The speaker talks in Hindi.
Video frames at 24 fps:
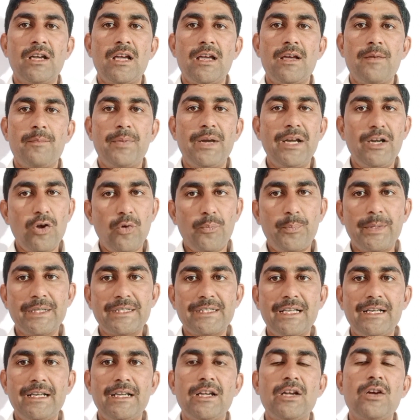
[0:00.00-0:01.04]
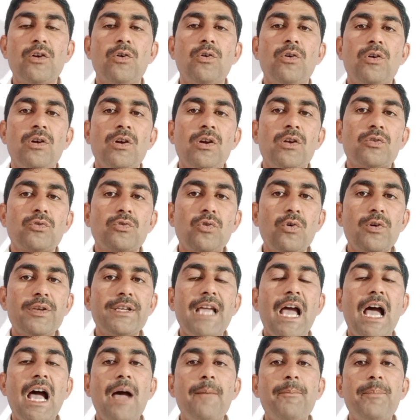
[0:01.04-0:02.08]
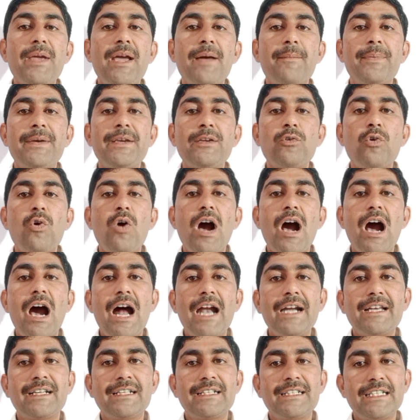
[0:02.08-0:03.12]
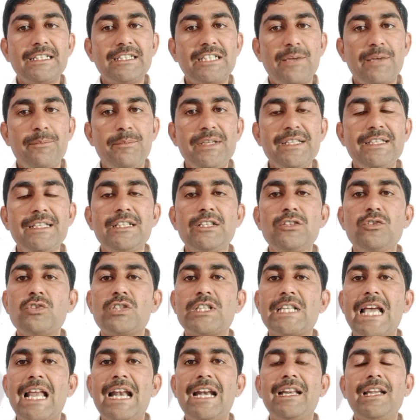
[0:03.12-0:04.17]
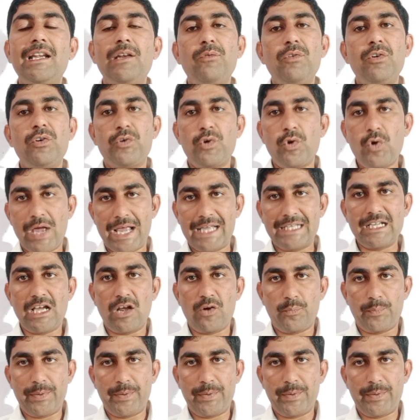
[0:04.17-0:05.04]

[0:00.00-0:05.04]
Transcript: फील्ड ऑफिसर तो यहाँ पे अपने को आठ घंटे छब्बीस दिन की जो सैलरी है वो नौ हज़ार रुपये